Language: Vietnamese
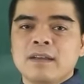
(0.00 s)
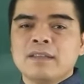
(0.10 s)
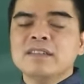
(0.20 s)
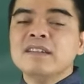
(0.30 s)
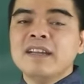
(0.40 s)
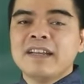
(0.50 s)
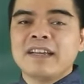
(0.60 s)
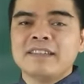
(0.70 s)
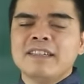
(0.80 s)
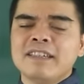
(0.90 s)
những người
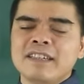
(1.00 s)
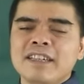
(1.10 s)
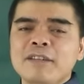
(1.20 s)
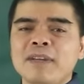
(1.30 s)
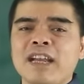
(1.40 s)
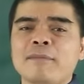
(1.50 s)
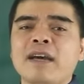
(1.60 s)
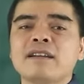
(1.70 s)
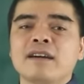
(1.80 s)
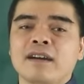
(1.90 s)
này thì khi mà làm
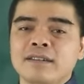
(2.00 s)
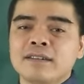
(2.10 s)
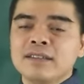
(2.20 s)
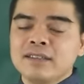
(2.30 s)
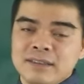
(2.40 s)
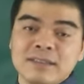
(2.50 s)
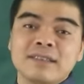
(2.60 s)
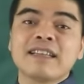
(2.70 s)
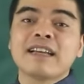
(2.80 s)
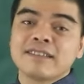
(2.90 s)
ăn ở nơi
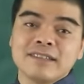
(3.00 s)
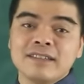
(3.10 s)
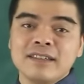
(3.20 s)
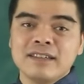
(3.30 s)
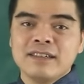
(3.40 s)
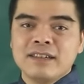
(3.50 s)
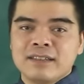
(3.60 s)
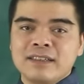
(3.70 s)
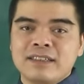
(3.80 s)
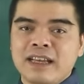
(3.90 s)
xa xứ ấy,
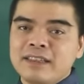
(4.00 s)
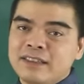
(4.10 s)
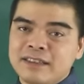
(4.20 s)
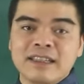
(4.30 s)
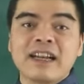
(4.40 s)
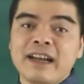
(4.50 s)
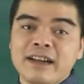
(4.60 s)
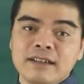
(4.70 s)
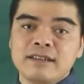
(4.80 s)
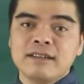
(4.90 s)
thì sẽ gì sẽ khá
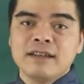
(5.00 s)
hơn